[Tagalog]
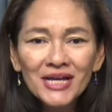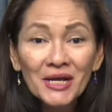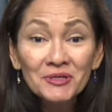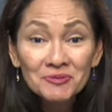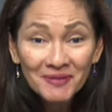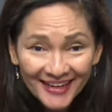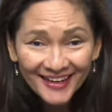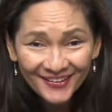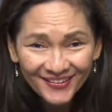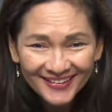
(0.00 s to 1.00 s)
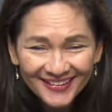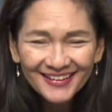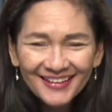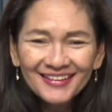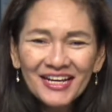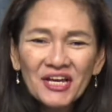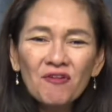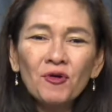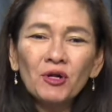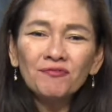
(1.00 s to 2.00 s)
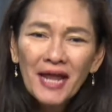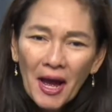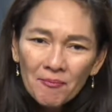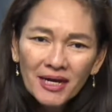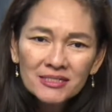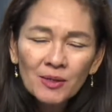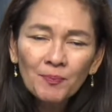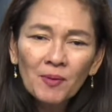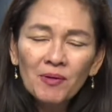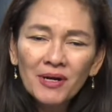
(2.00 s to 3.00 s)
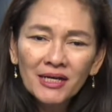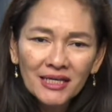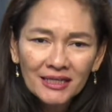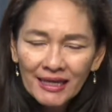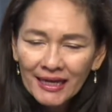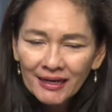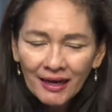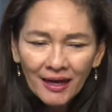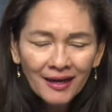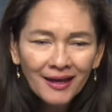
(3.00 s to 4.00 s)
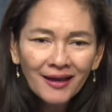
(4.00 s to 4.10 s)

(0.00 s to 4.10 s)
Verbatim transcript: halos pareho nag-evolve lamang sa pamamagitan ng